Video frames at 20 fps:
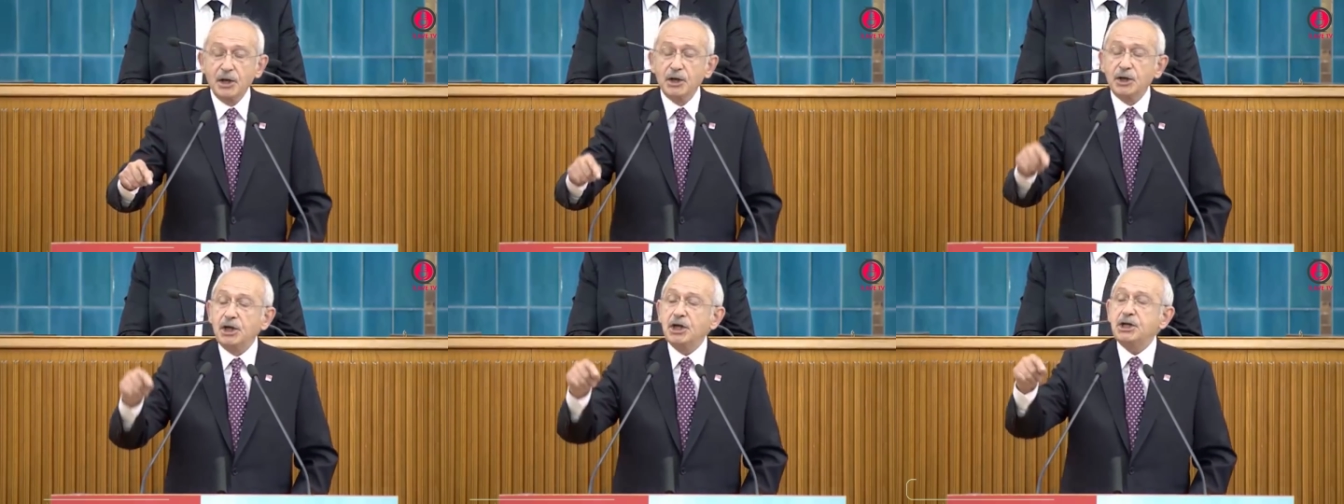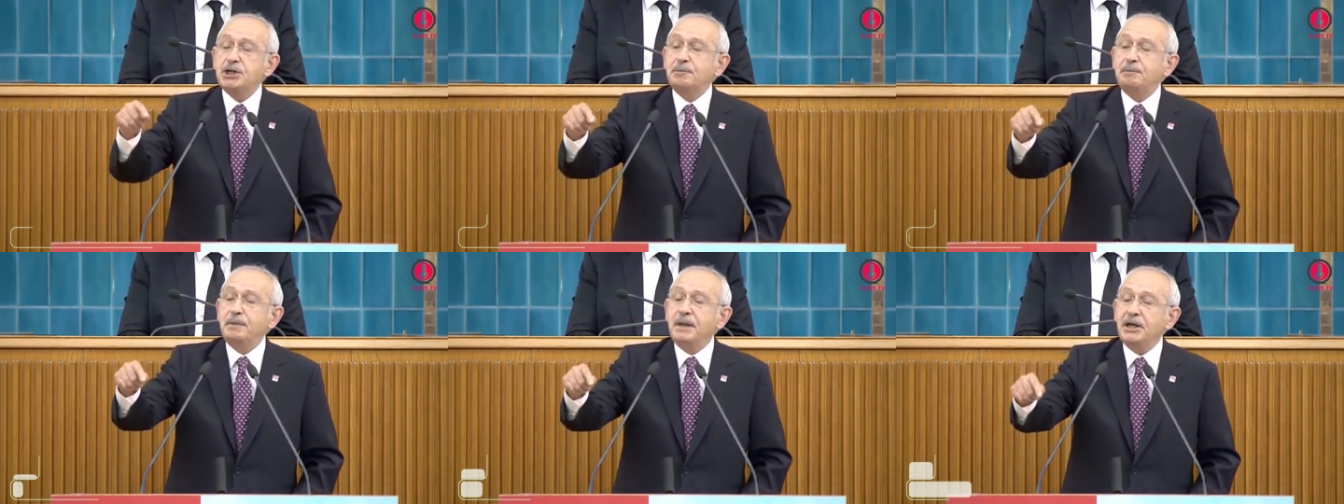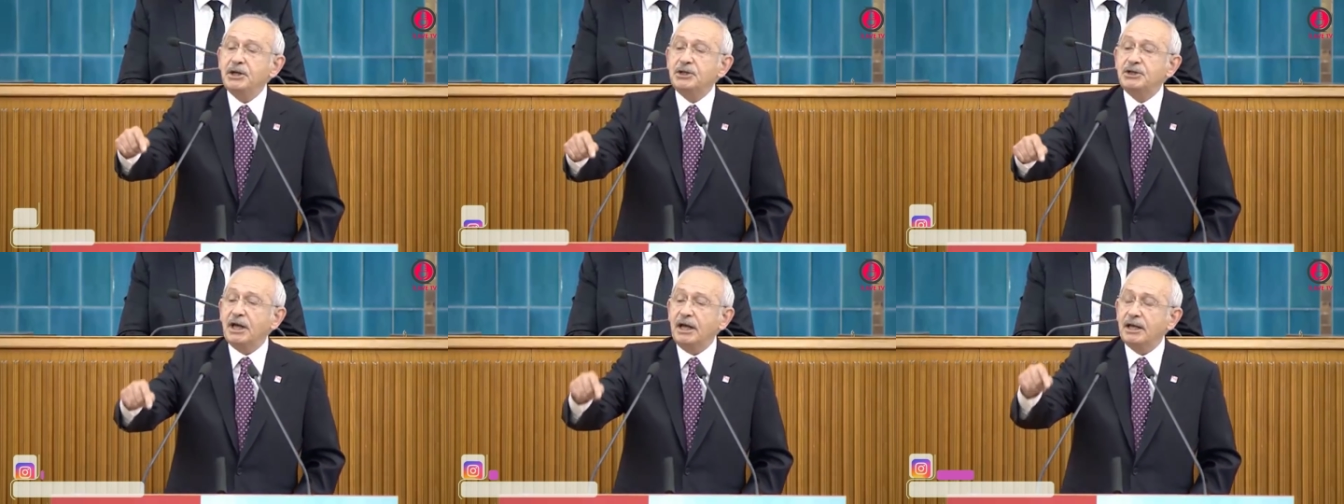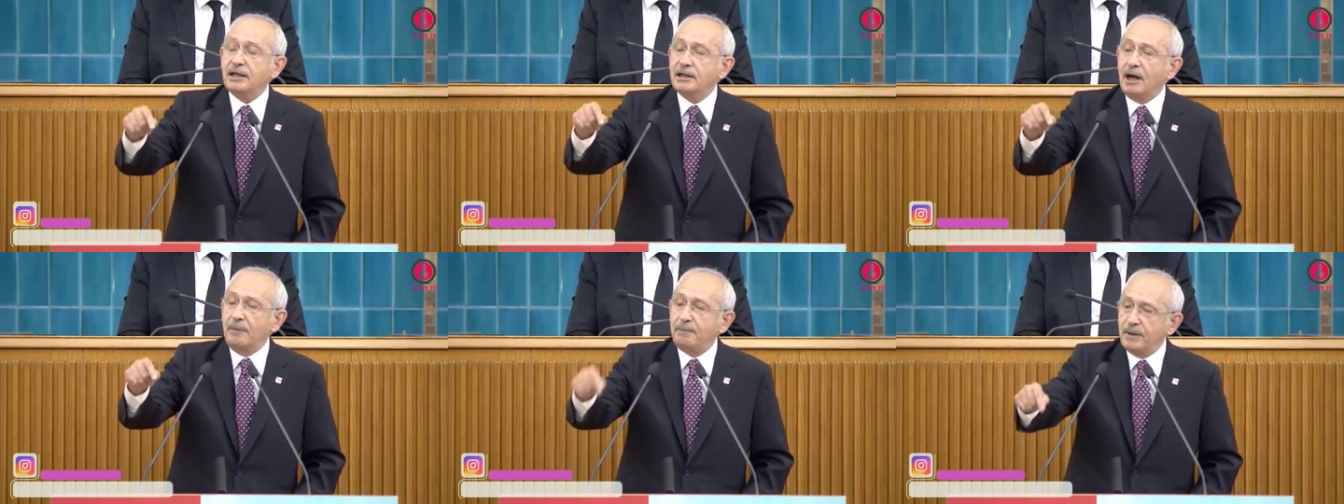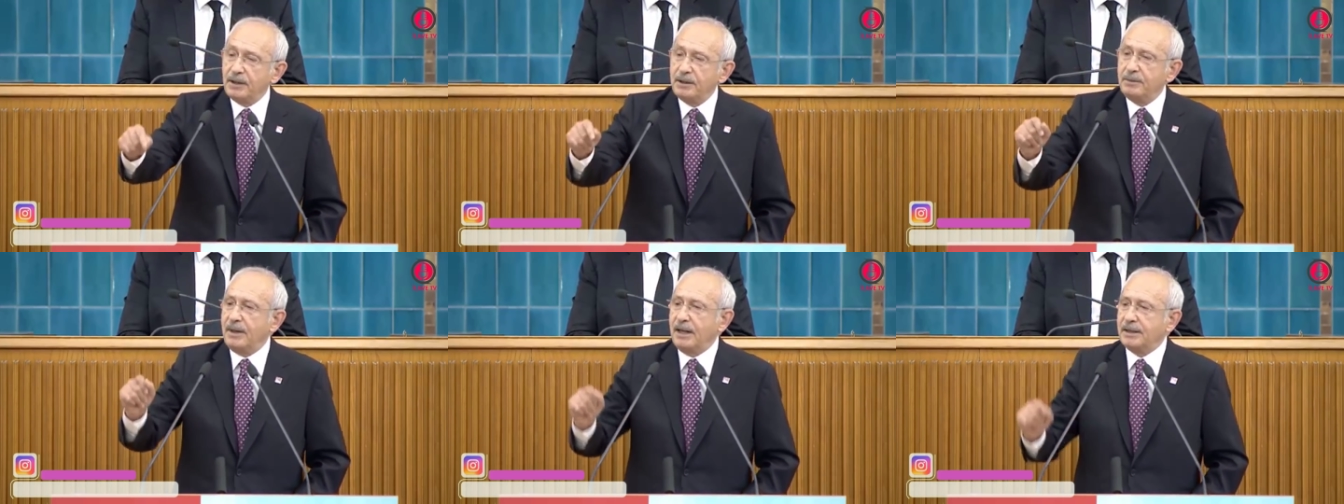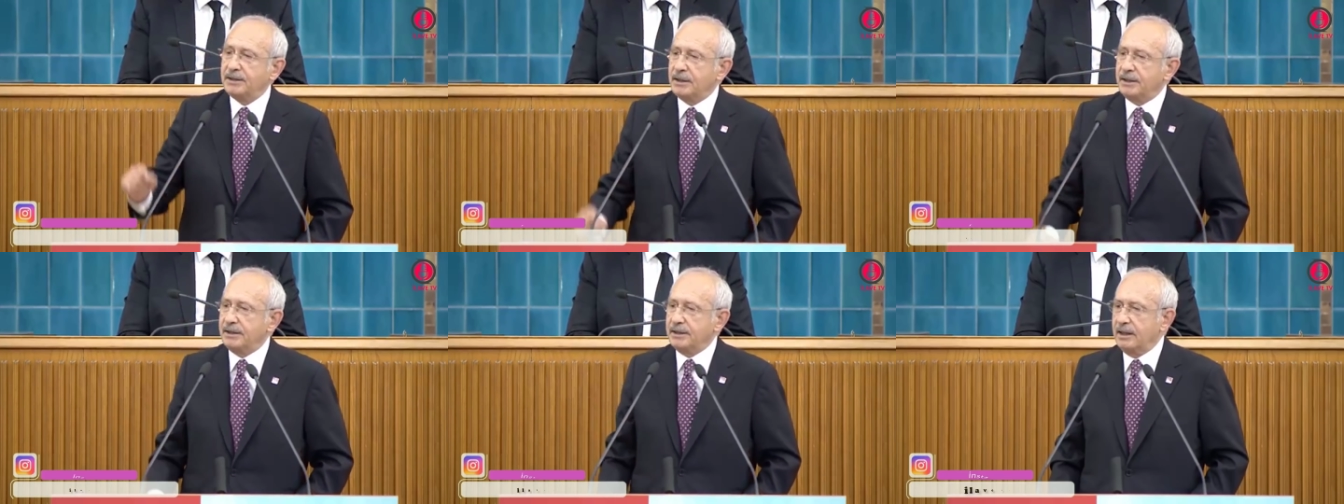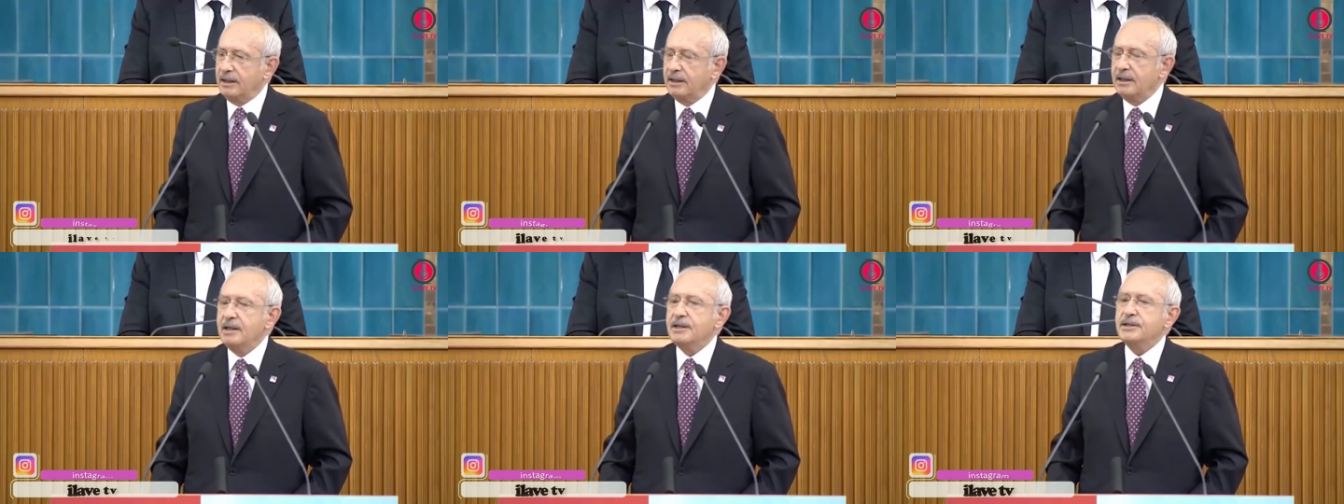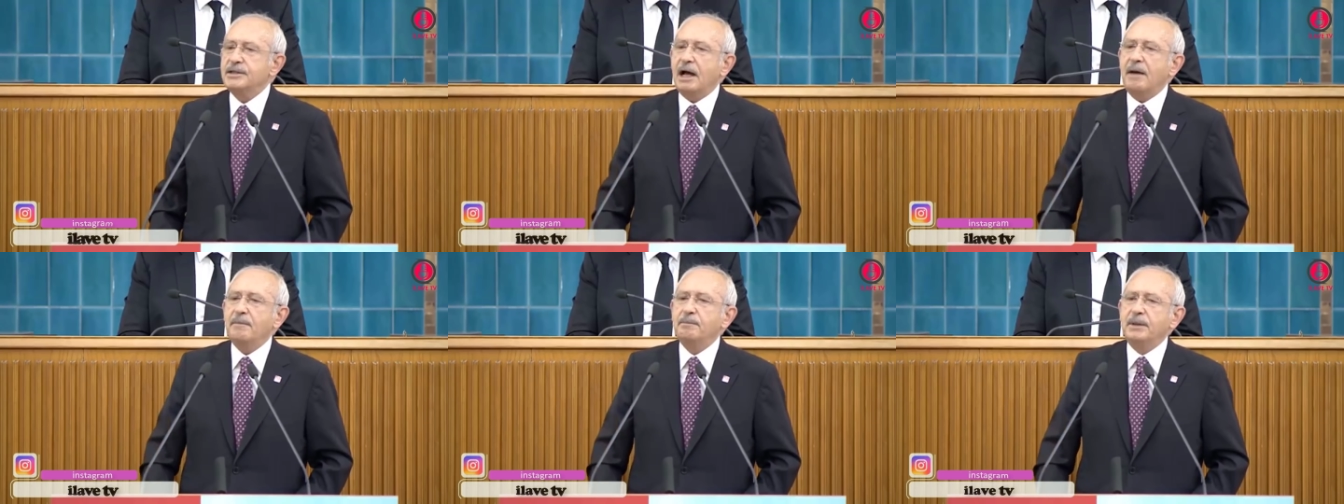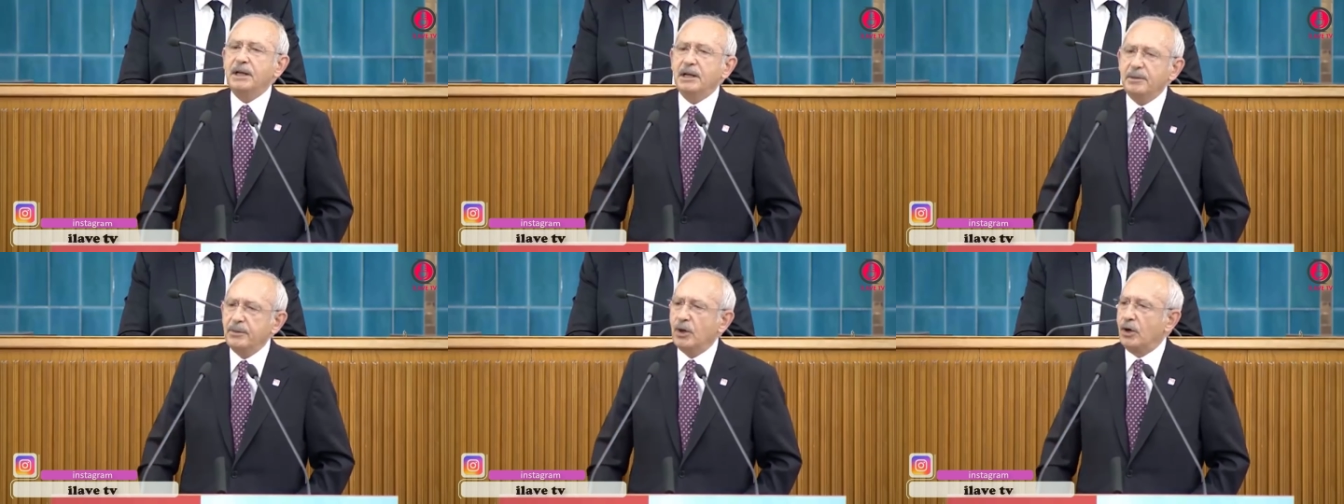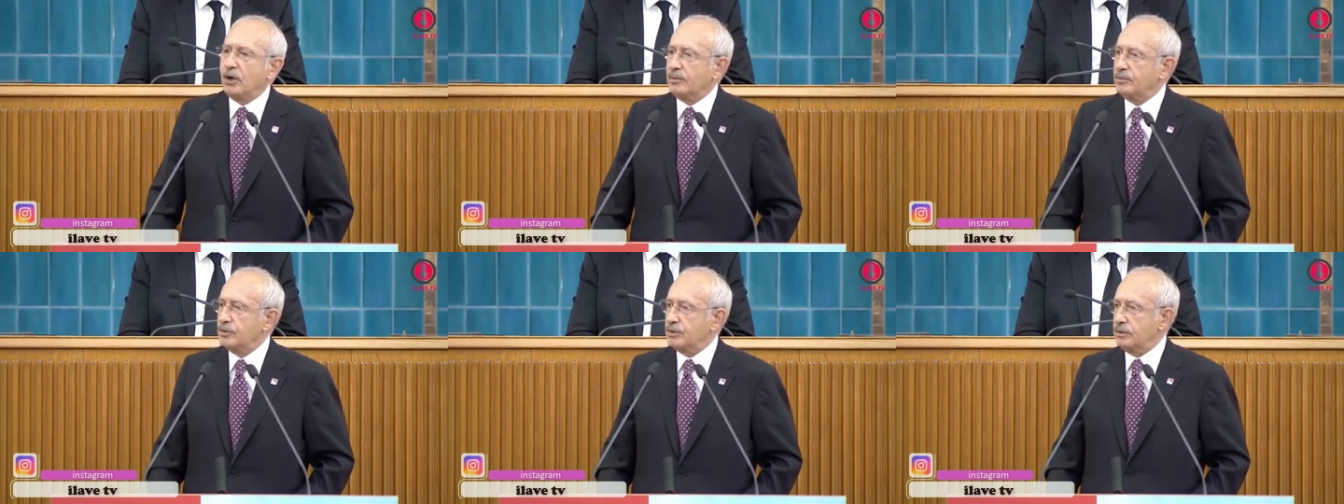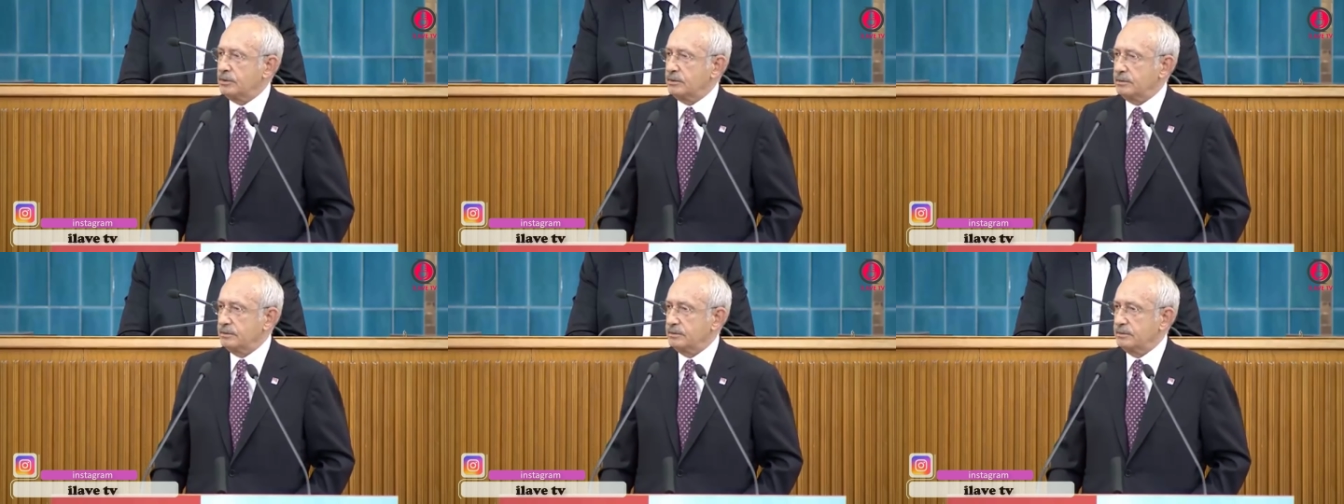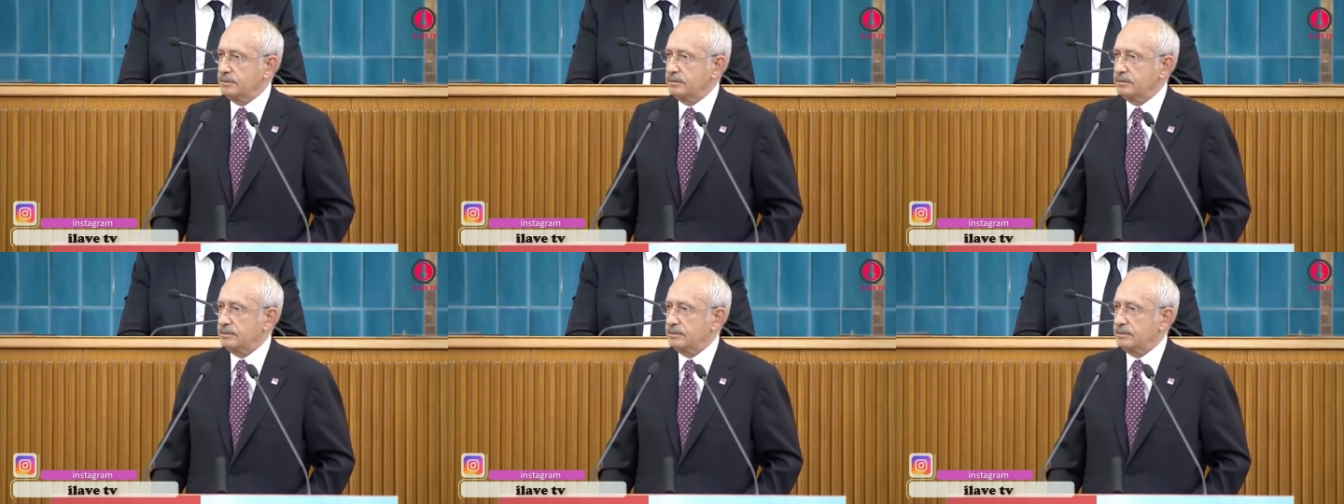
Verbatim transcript: hiçbir şey yapılmadığını sen bilmiyor musun?